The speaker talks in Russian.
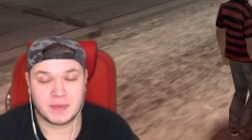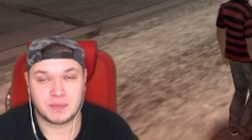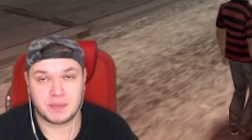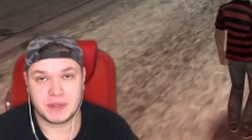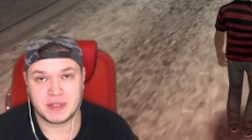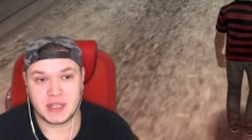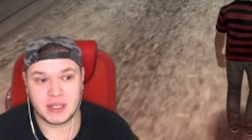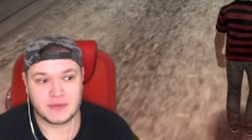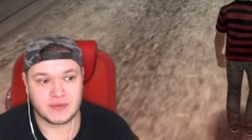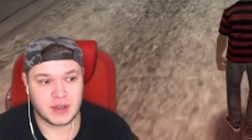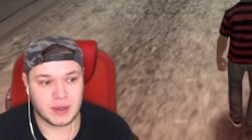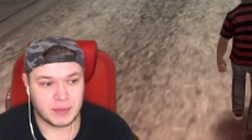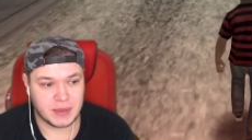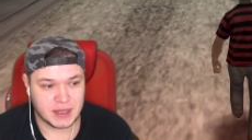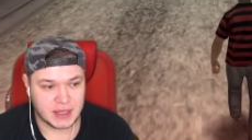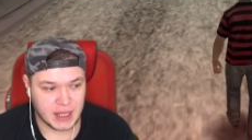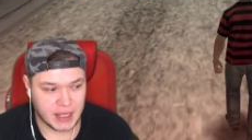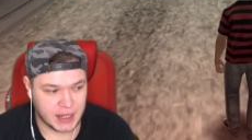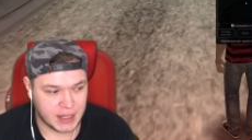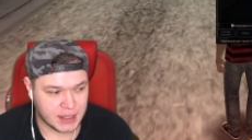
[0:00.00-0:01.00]
писать в
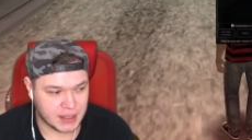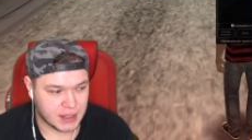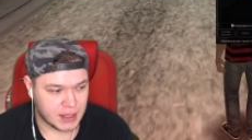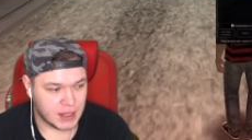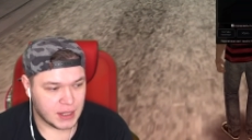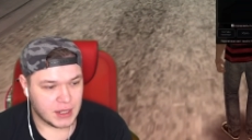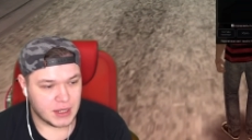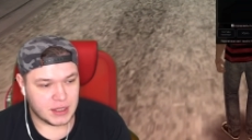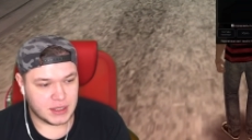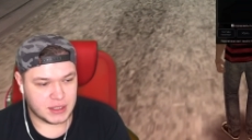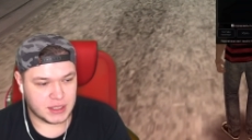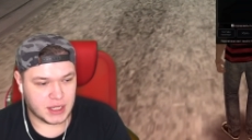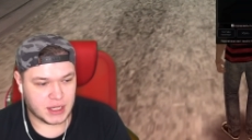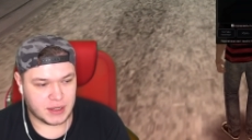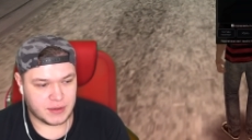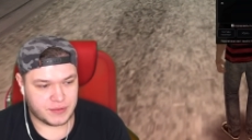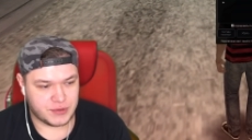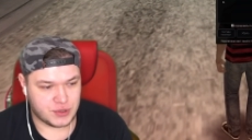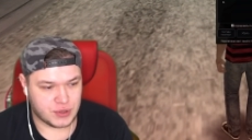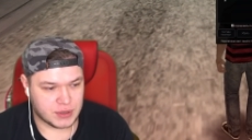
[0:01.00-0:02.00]
комментариях,
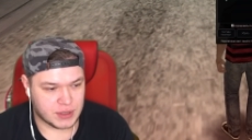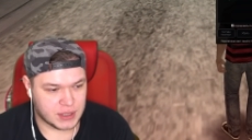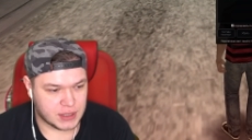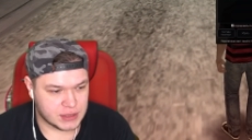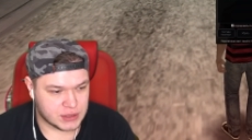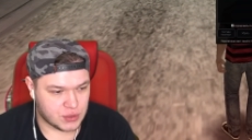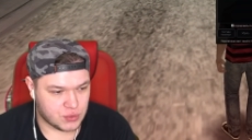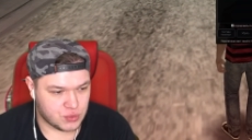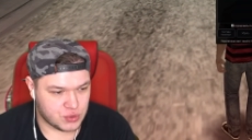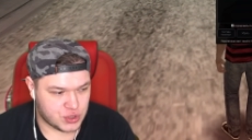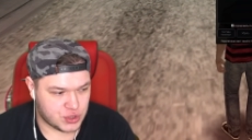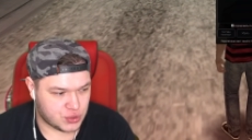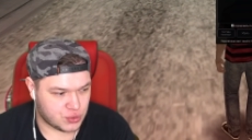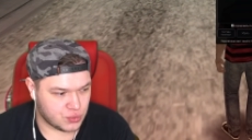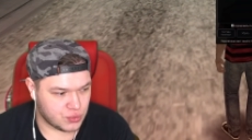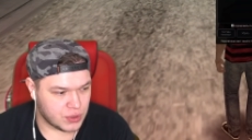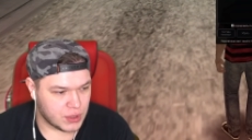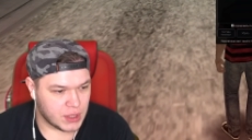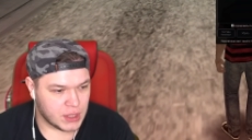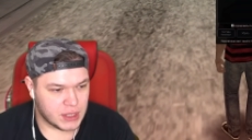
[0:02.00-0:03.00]
я все это дело
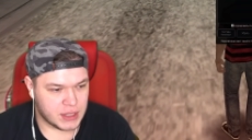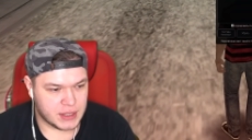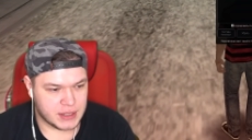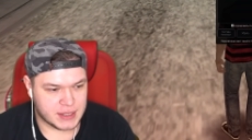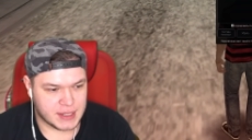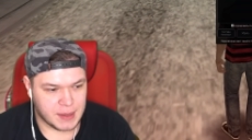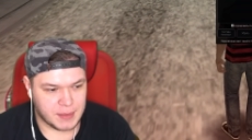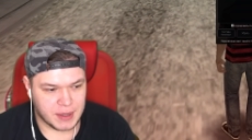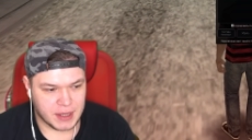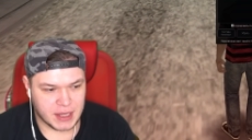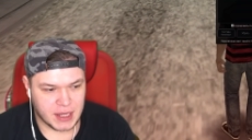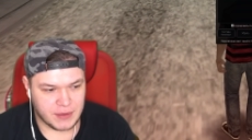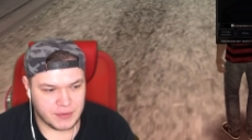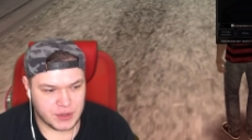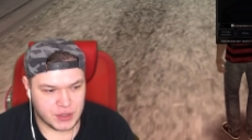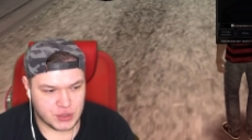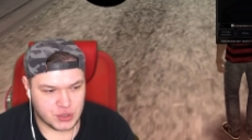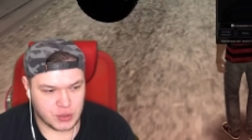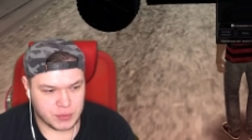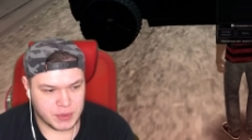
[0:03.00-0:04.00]
учту. И самое
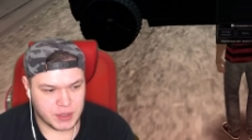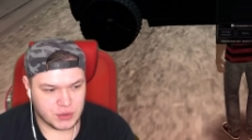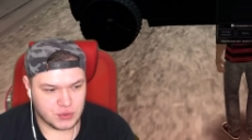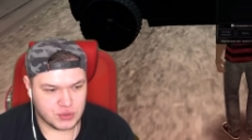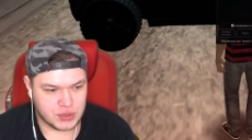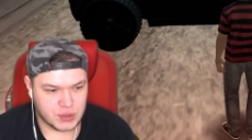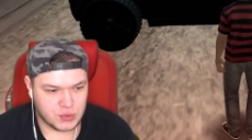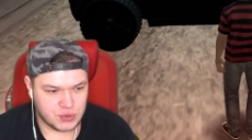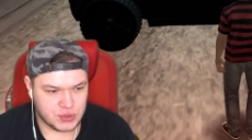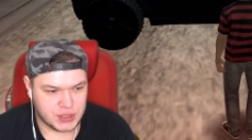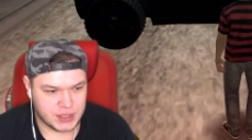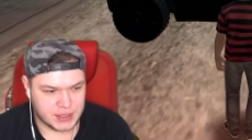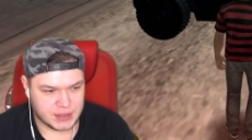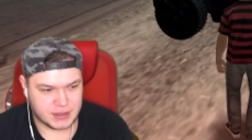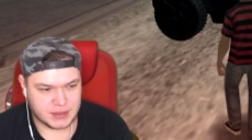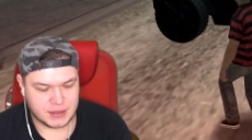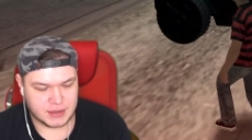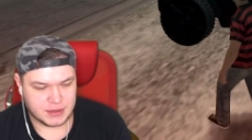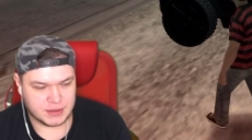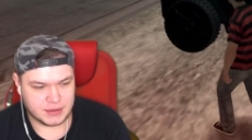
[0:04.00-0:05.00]
главное, что мне нужно учесть.
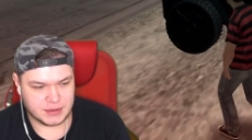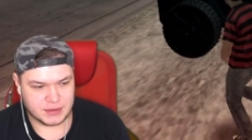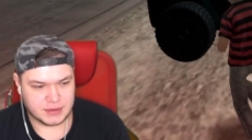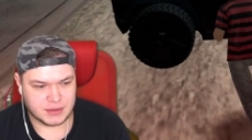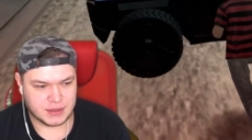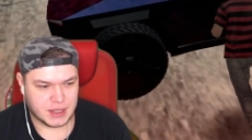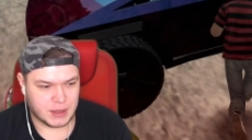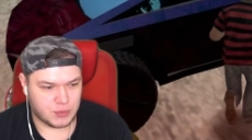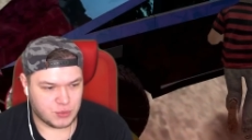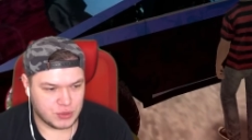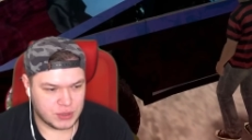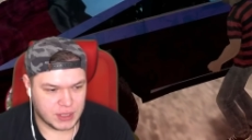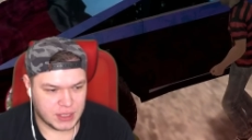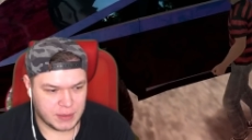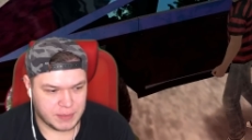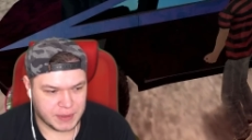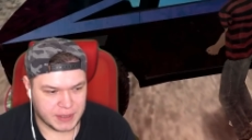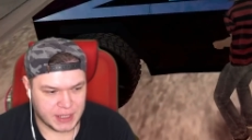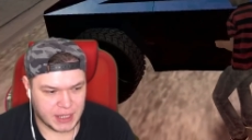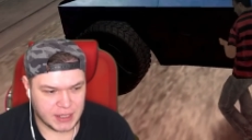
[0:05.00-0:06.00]
Э, кому-то не
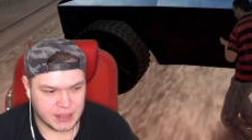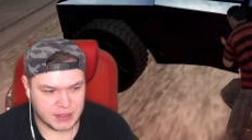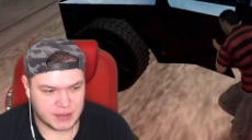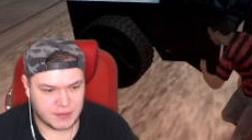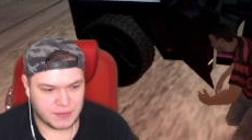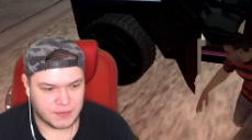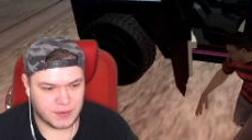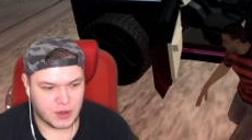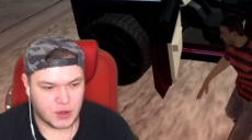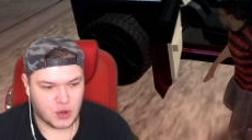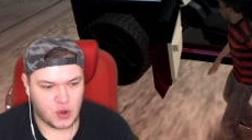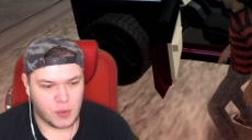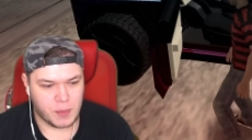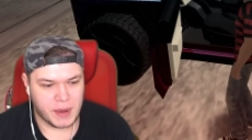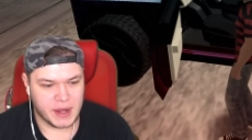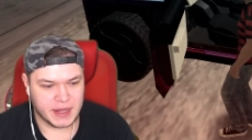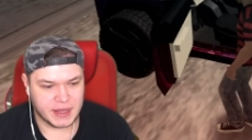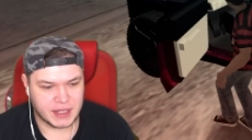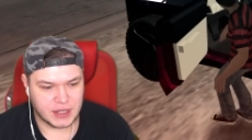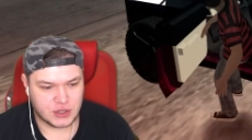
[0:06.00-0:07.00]
понравилось в
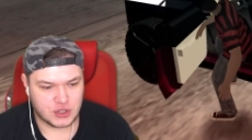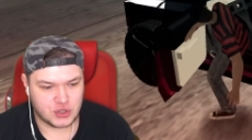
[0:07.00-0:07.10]
комментах,